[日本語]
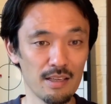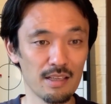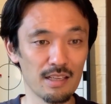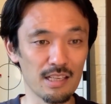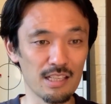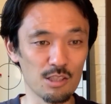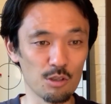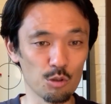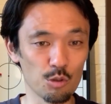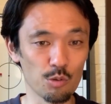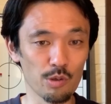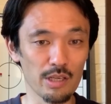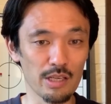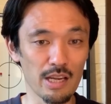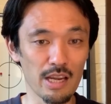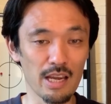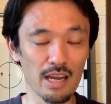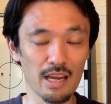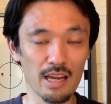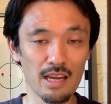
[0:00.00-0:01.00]
でその上
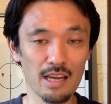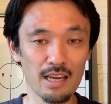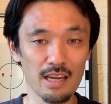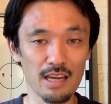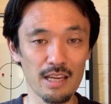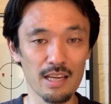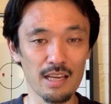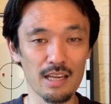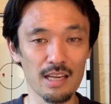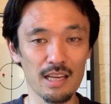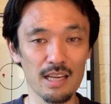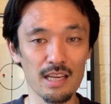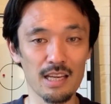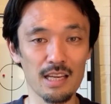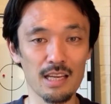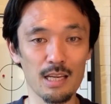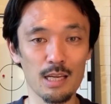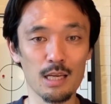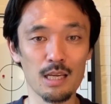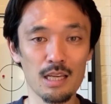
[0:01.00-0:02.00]
で、
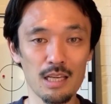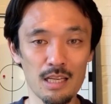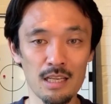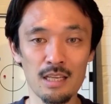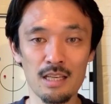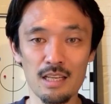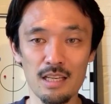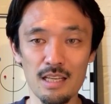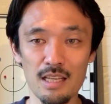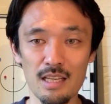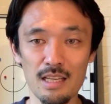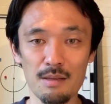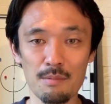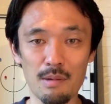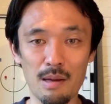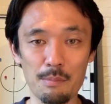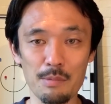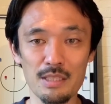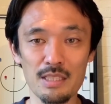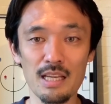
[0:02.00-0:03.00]
えー
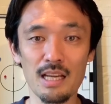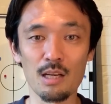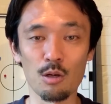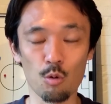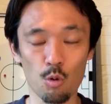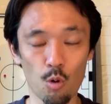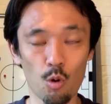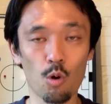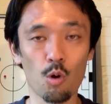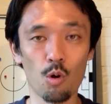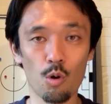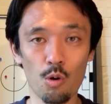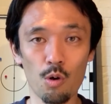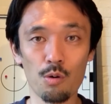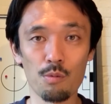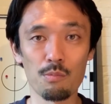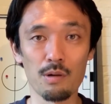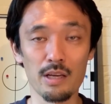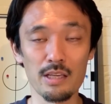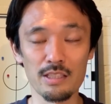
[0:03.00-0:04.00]
まあ、みんなでこう、
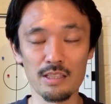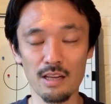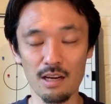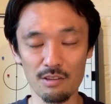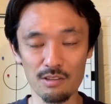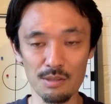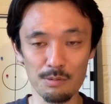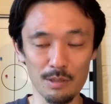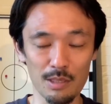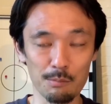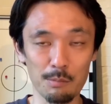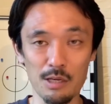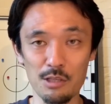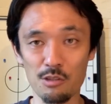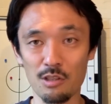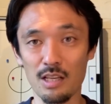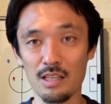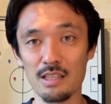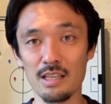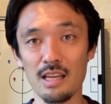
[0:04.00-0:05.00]
まあ、インタラクティブな場
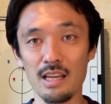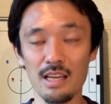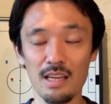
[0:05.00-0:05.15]
所なんで